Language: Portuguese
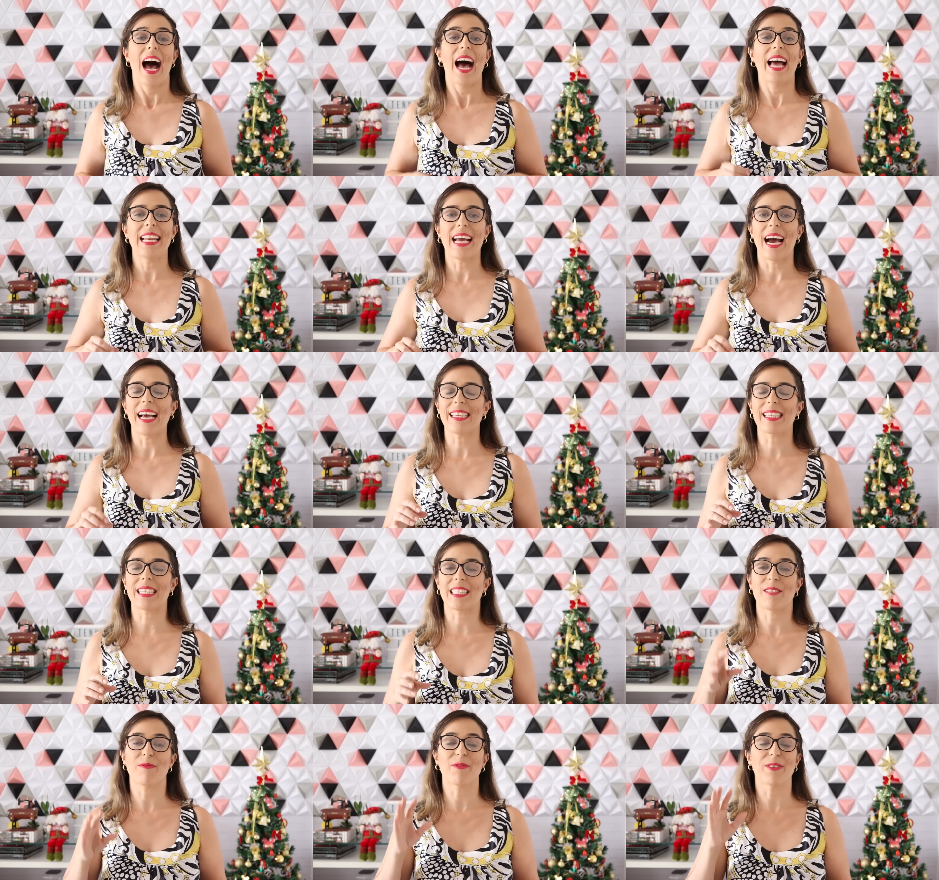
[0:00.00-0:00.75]

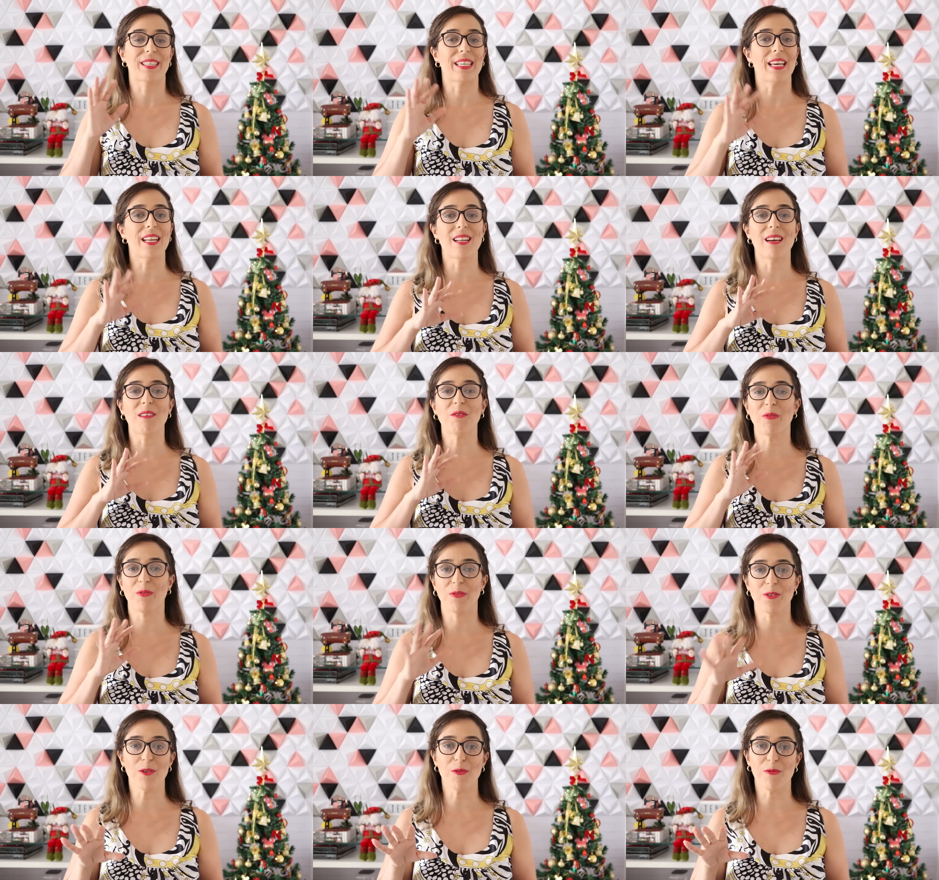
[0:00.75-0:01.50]
Aliás, se você
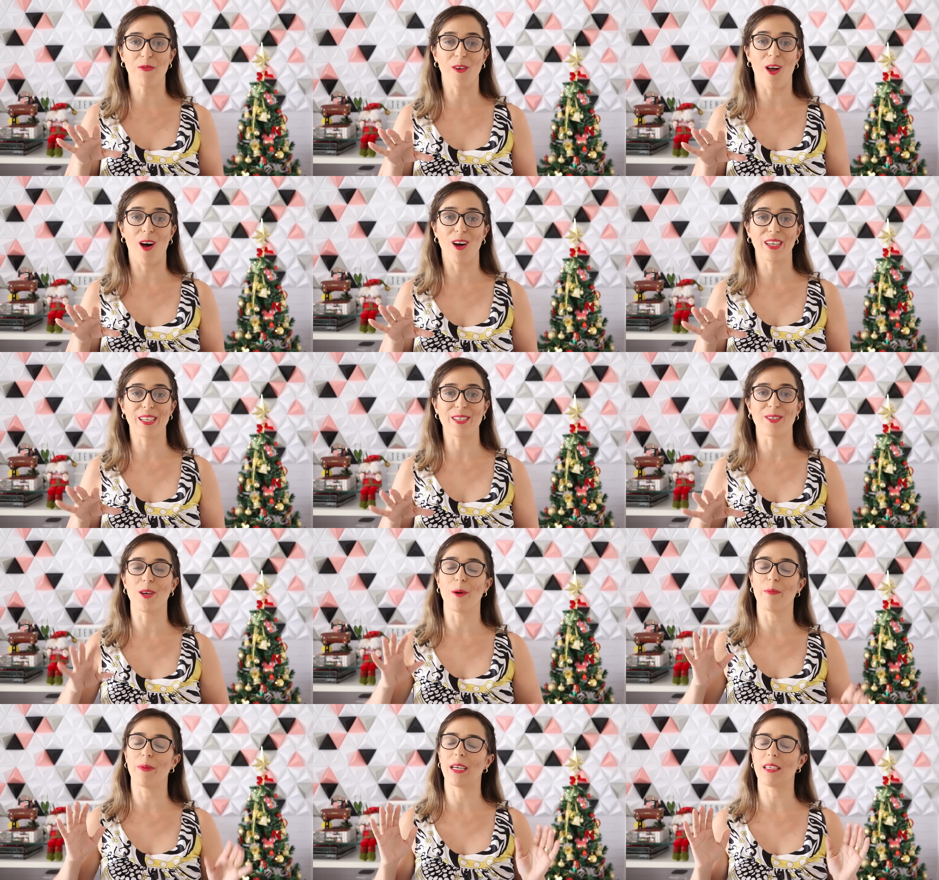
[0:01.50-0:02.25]
não viu o vlog
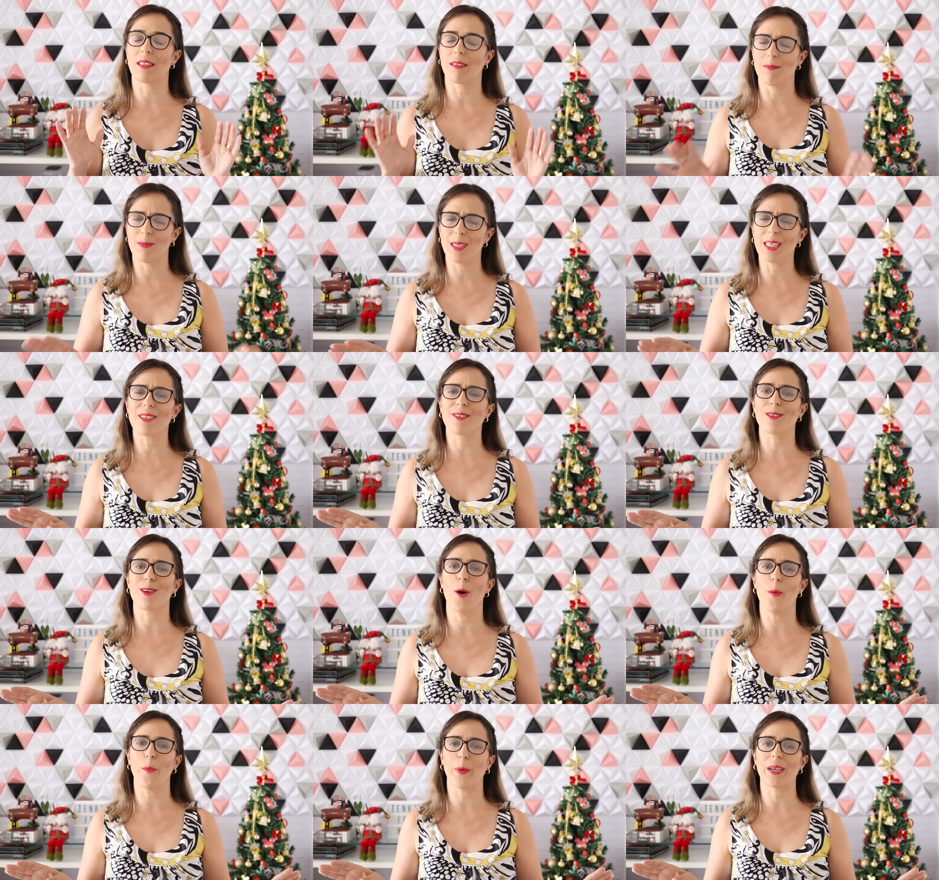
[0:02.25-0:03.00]
sobre as
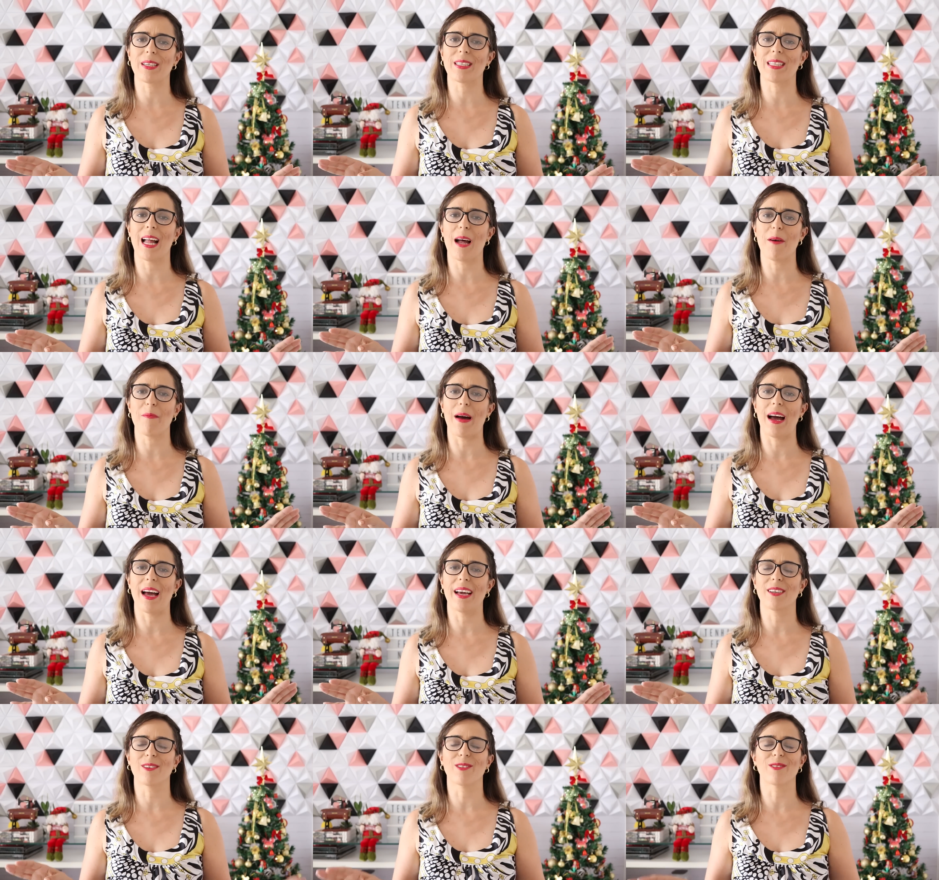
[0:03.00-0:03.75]
minhas compras na
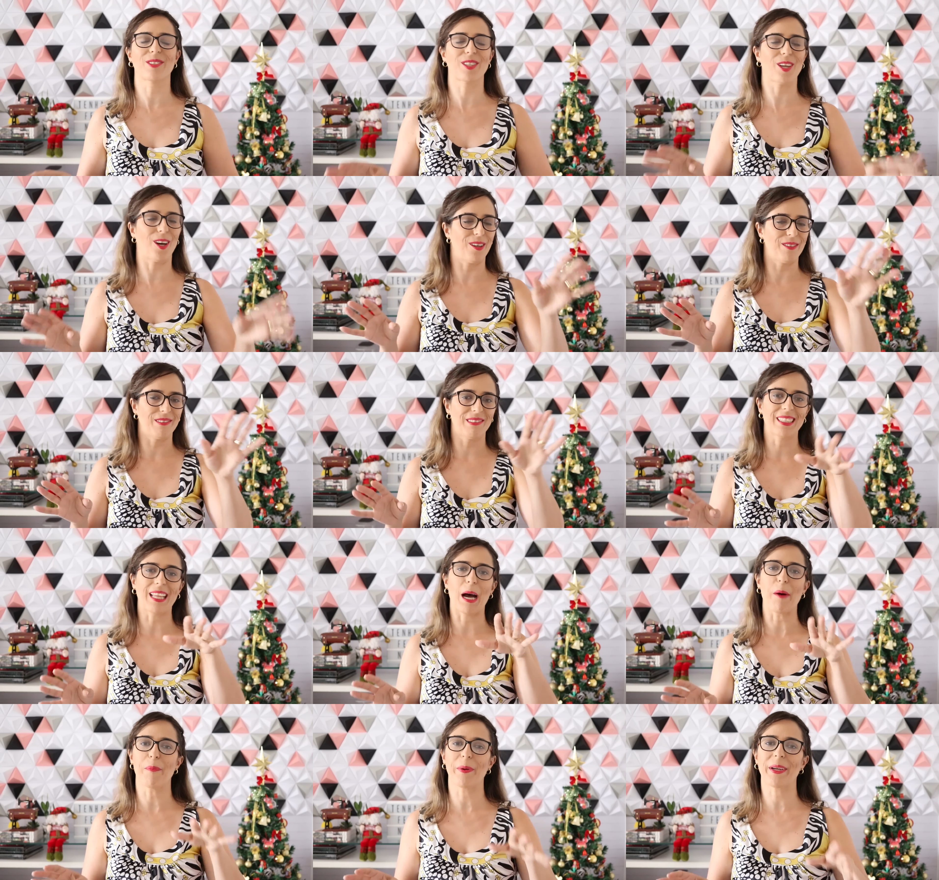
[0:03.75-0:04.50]
Michaels, ó,
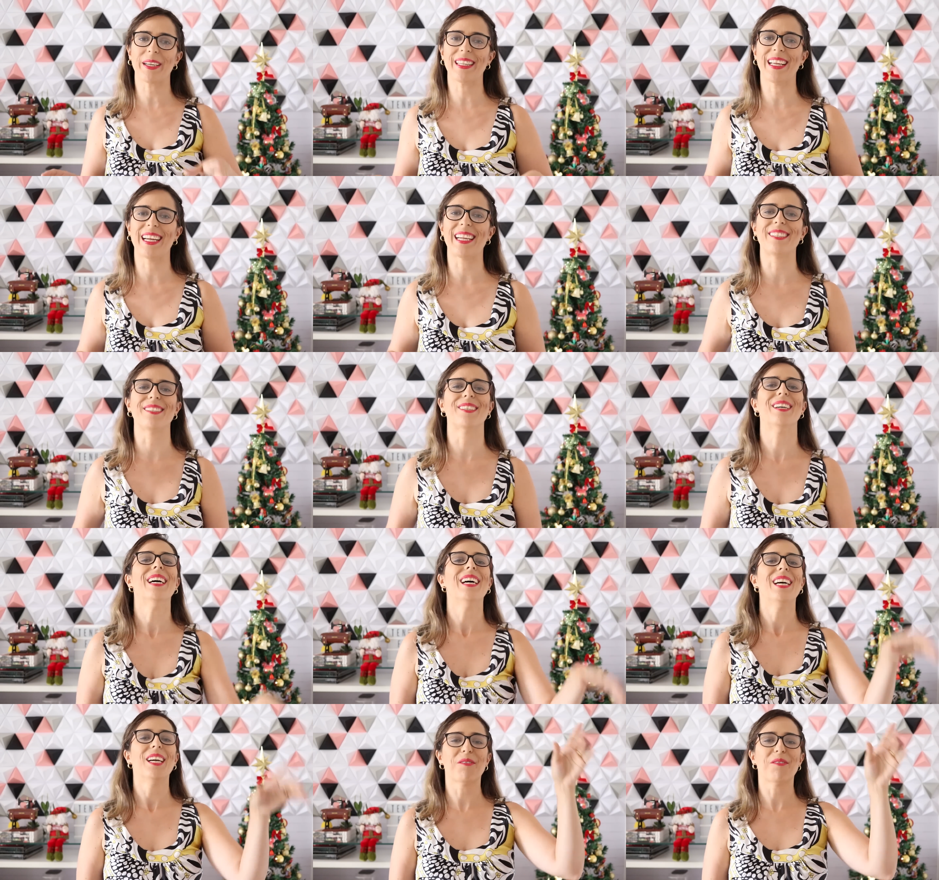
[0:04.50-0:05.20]
tá perdendo.